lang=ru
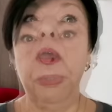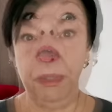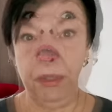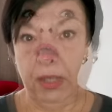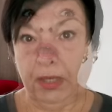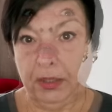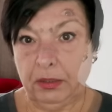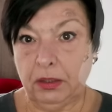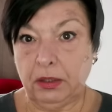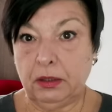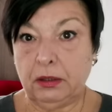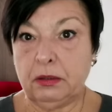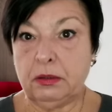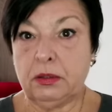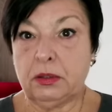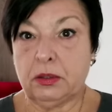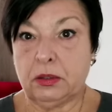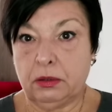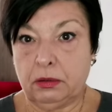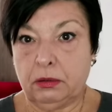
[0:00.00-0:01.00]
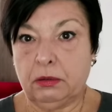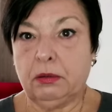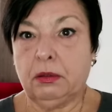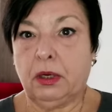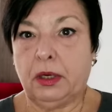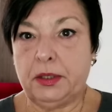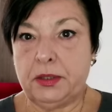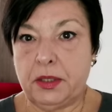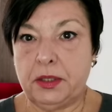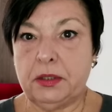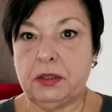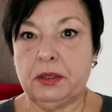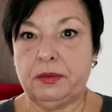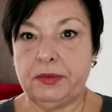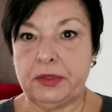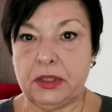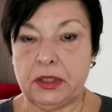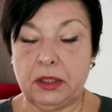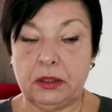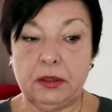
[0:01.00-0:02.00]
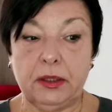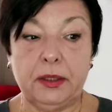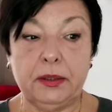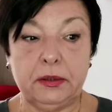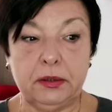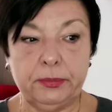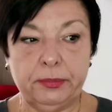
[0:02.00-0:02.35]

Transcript: питание с хозяйского стола.